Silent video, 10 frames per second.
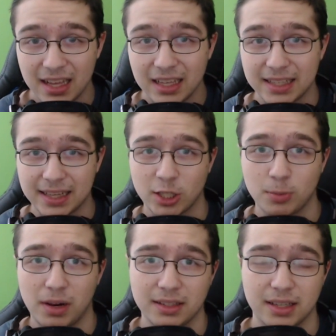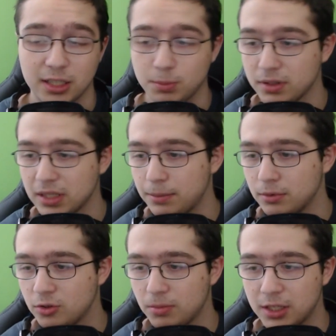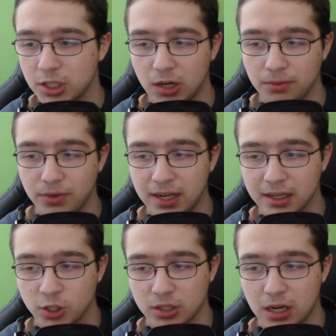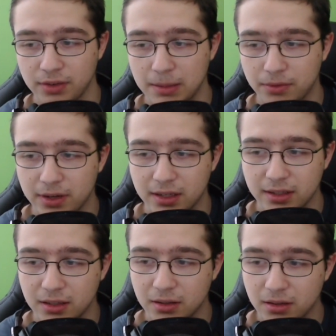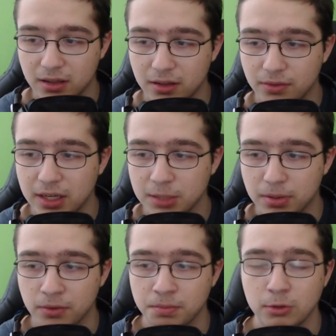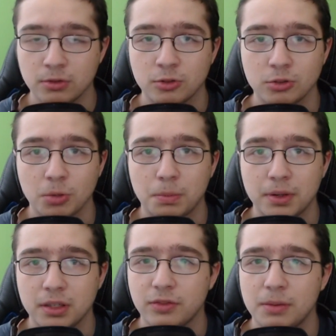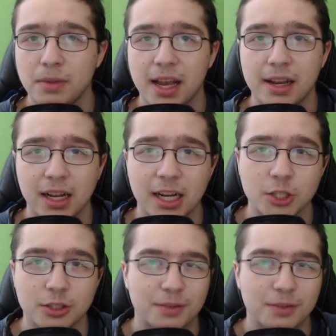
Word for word: Seid das schon mal gesagt. Ich muss ab und zu mal schauen, wie lange ich schon aufnehme, weil äh, äh wenn ich bei 5 Minuten drüber bin, ich will mir keine klatschen.